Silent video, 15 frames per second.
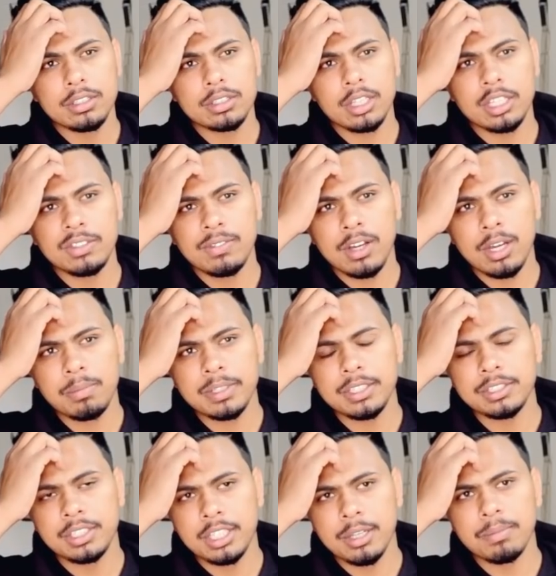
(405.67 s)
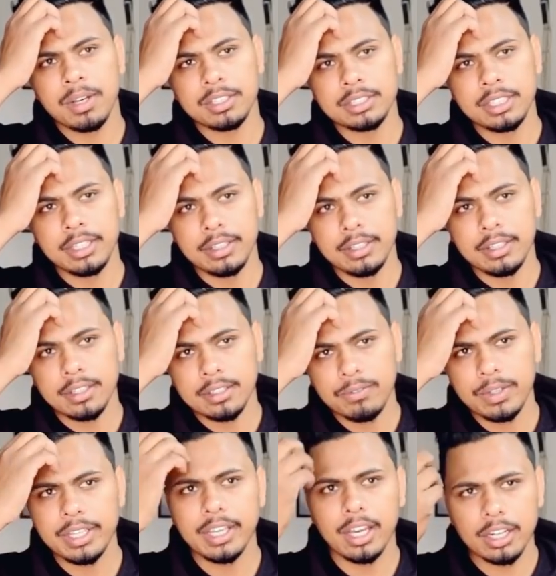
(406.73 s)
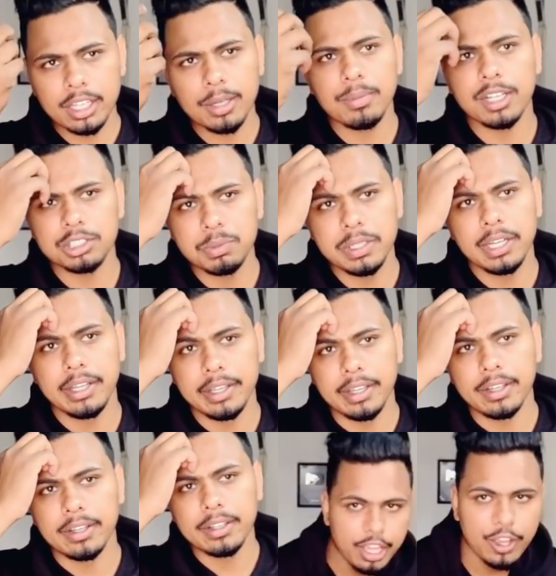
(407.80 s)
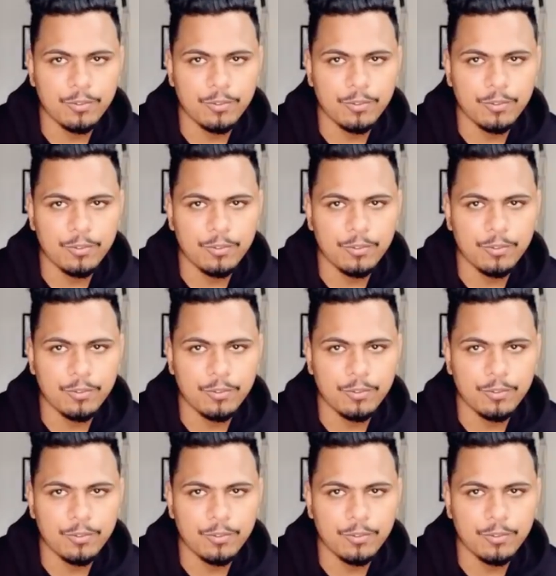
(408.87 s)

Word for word: इसका जवाब किसी के पास ही नहीं है विज्ञान के पास भी नहीं है